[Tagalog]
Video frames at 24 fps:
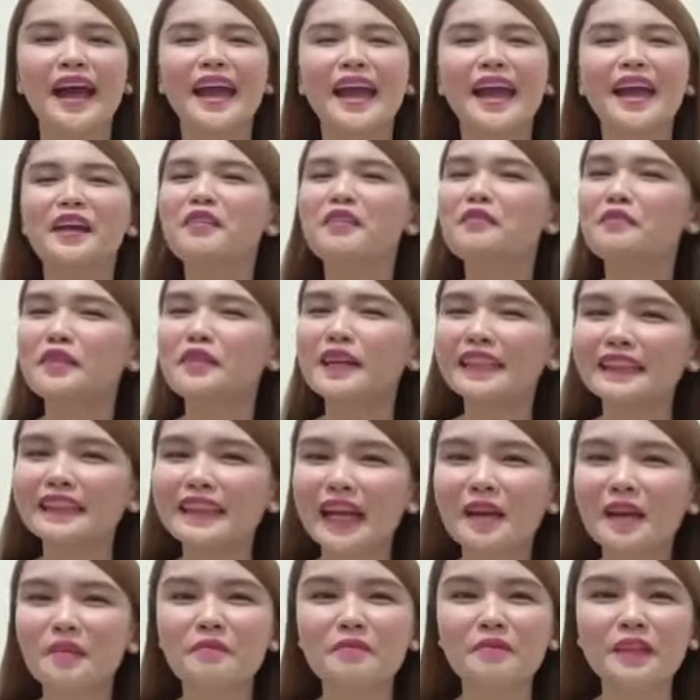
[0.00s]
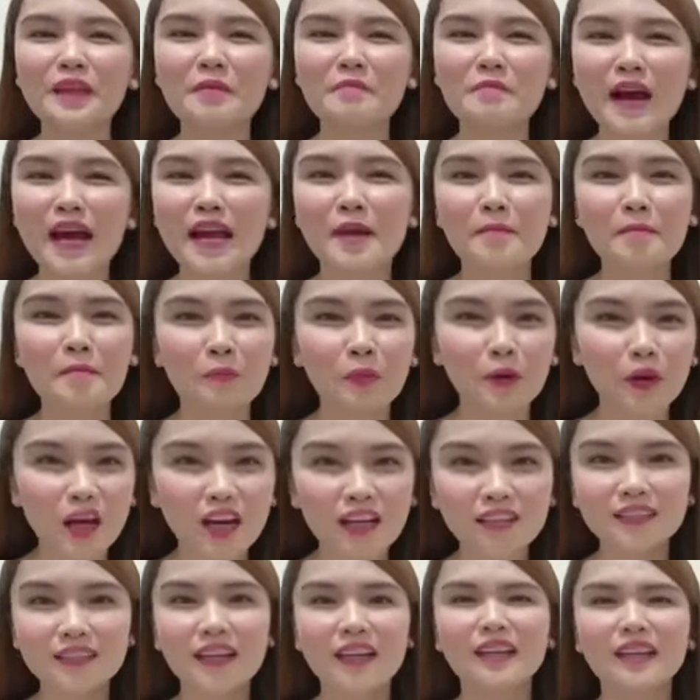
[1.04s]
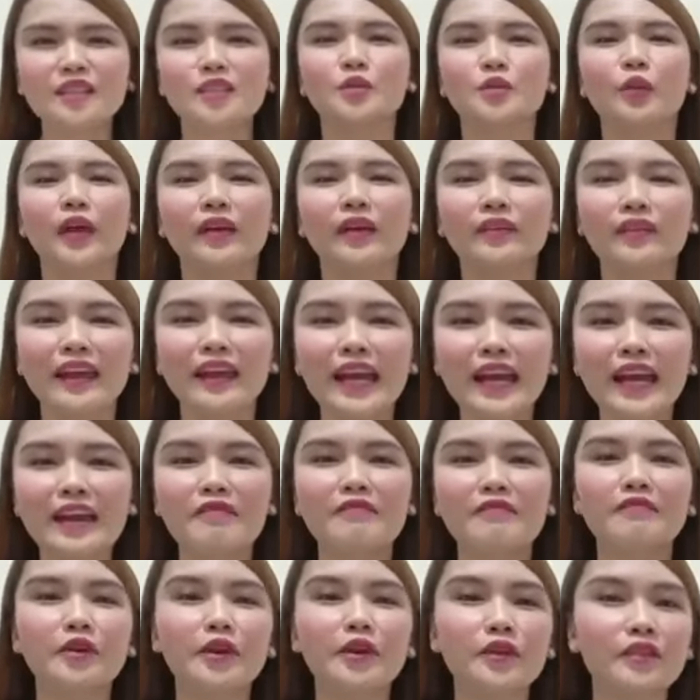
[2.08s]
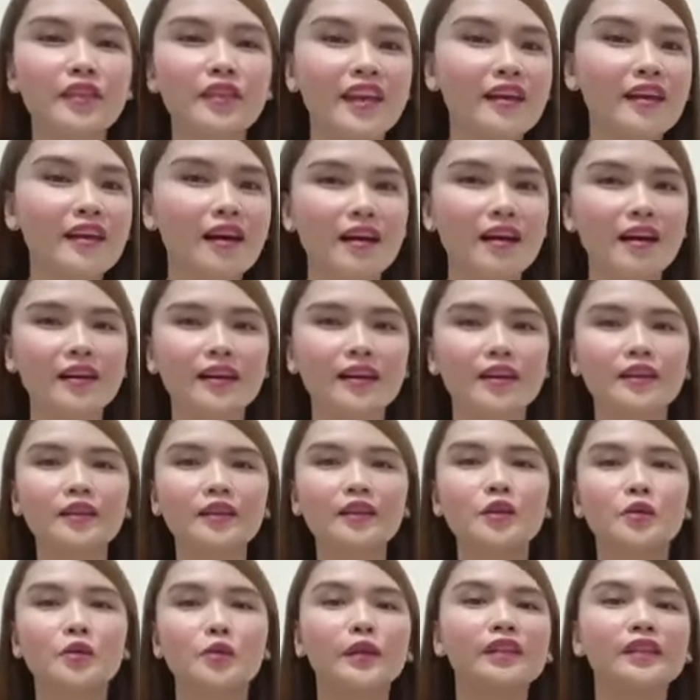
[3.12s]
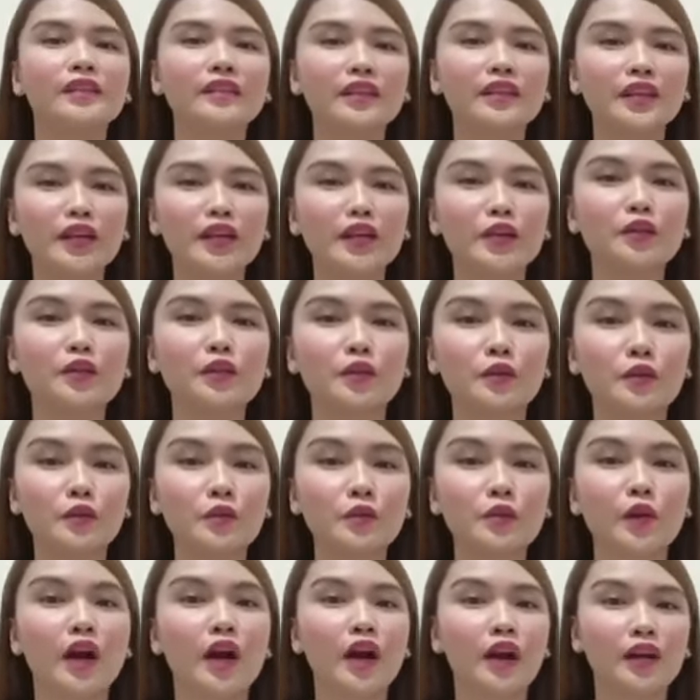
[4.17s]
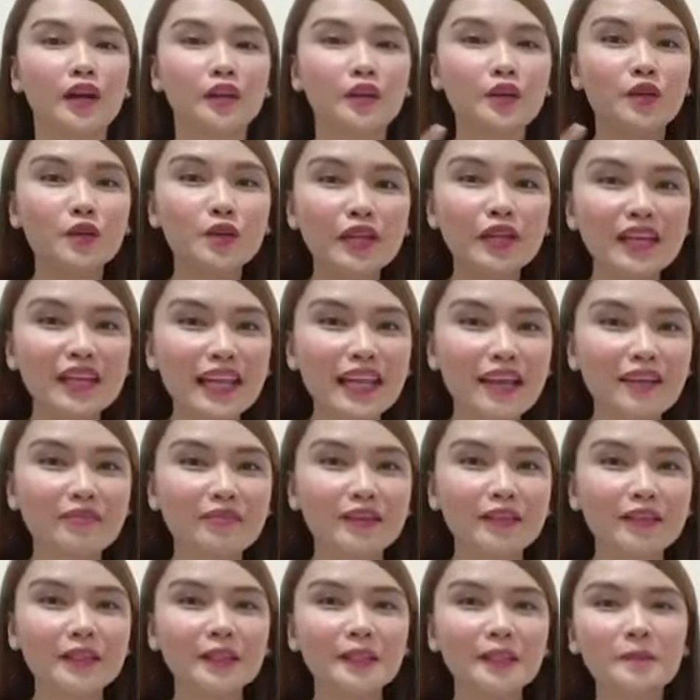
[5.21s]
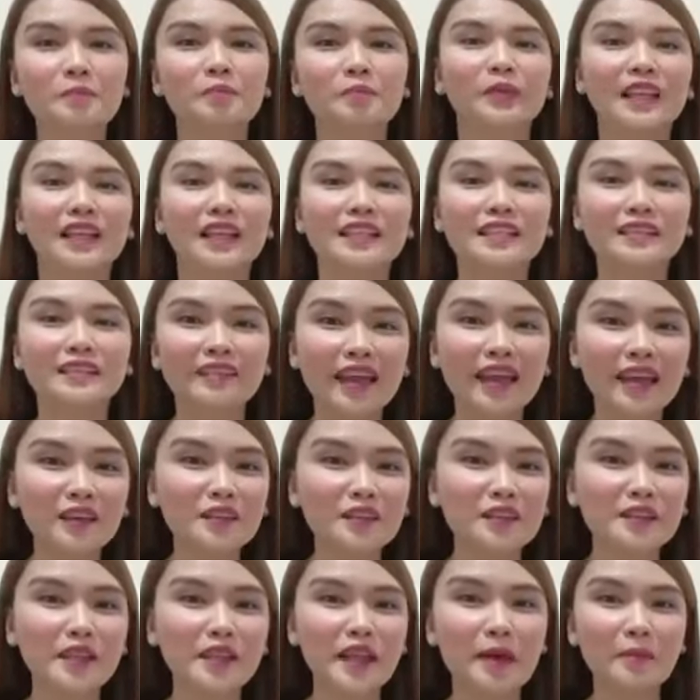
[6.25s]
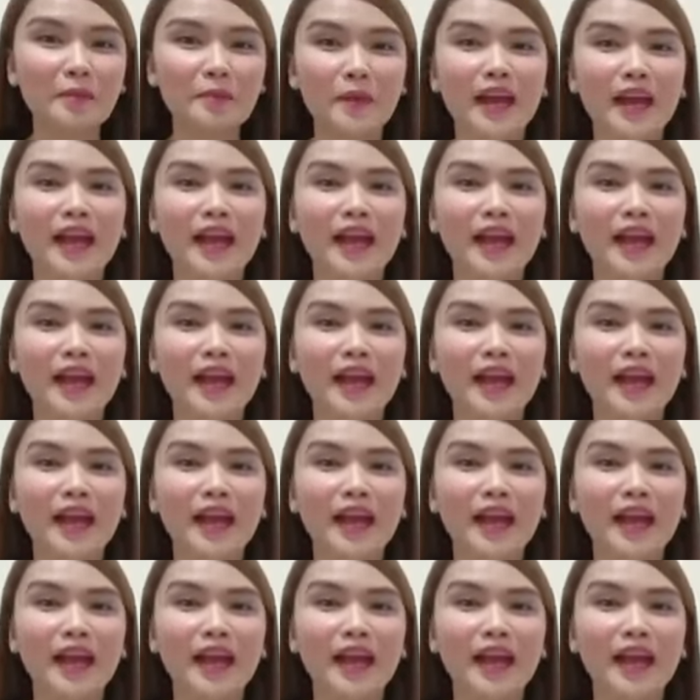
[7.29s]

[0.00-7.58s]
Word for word: every time they buy products wherever they are, you will earn through Unilevel, Stair Step,